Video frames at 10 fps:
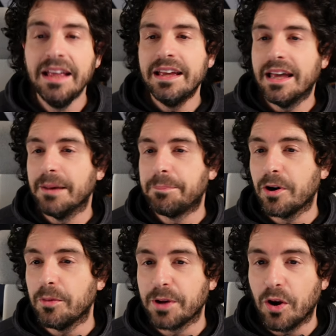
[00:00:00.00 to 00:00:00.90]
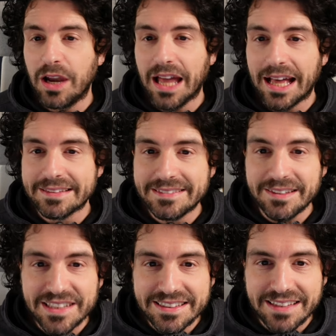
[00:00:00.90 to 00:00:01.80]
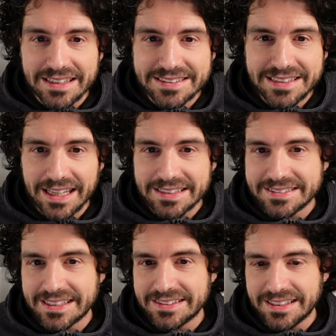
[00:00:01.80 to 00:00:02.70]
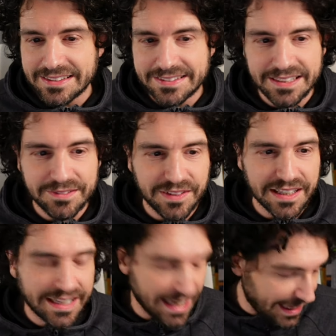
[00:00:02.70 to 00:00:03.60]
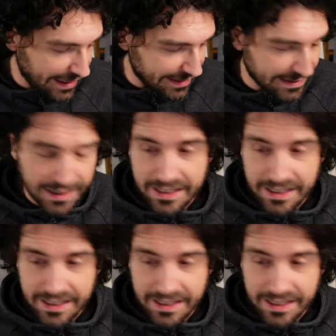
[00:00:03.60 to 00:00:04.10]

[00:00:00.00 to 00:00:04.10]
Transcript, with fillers: eh, proprio l'attività stessa di Silvergate